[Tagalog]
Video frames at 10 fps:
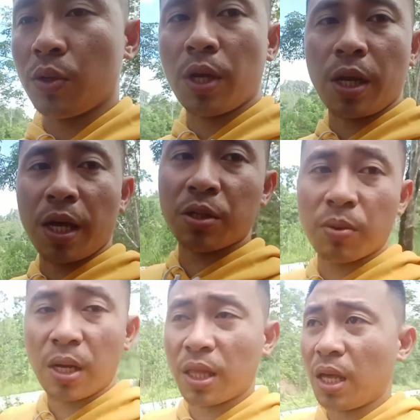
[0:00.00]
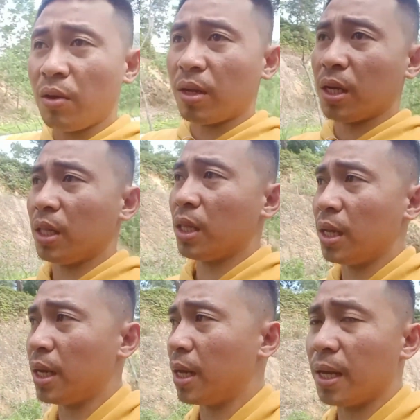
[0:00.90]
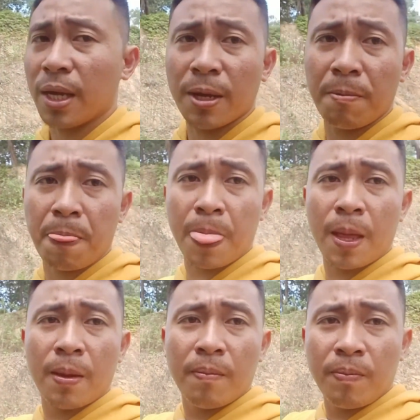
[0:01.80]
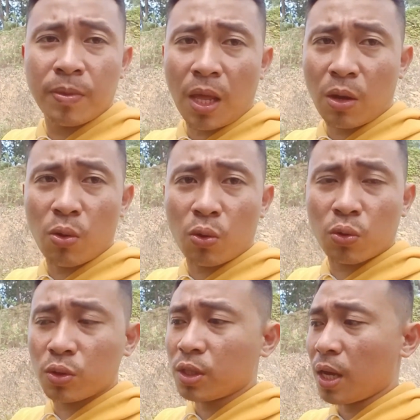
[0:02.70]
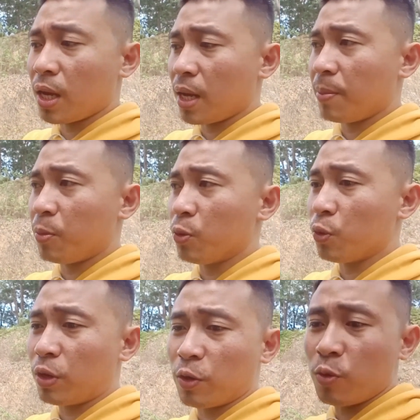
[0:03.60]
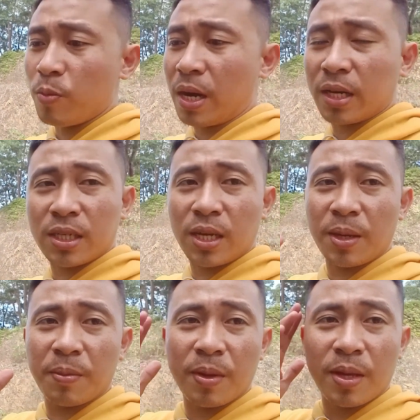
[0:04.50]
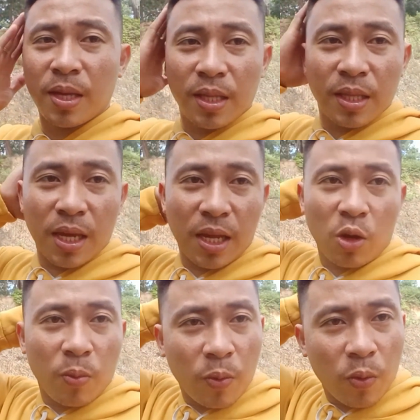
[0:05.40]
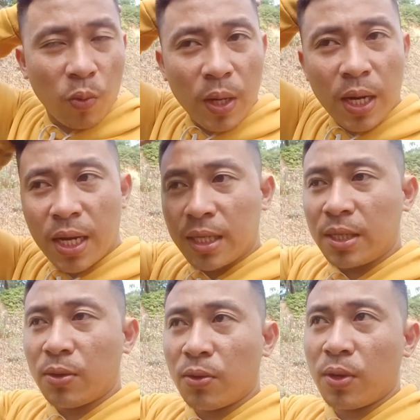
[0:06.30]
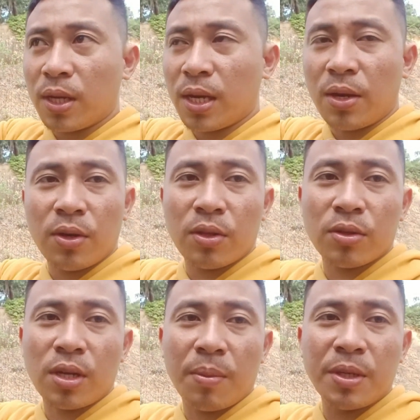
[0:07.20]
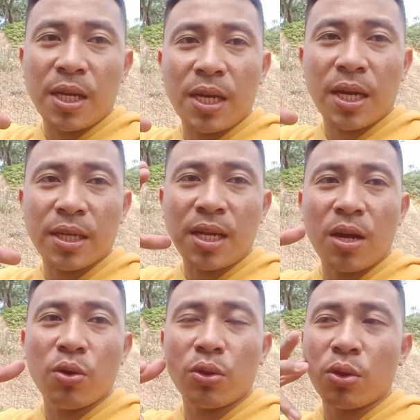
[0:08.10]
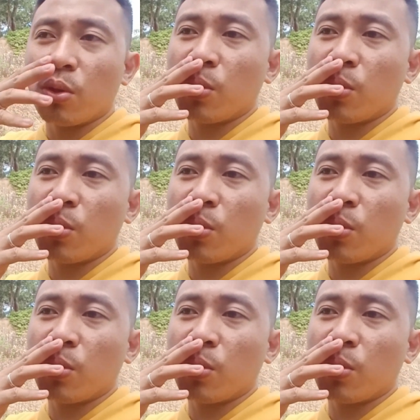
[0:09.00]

So yan guys, wala tayong nakita na tagok sa puno ng guma kasi tingin ko po, wala na siguro nagano nito sa Bisaya, Sanggot.